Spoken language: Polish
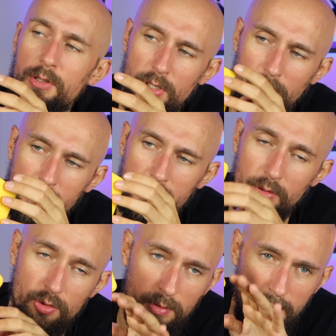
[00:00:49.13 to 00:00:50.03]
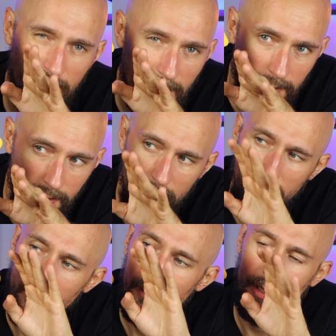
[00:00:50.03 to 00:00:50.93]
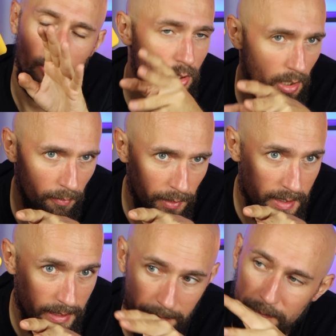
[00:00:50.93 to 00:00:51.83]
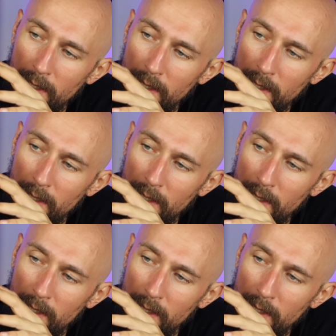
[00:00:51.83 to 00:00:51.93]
że on jest żółty, ale w taką szachownicę.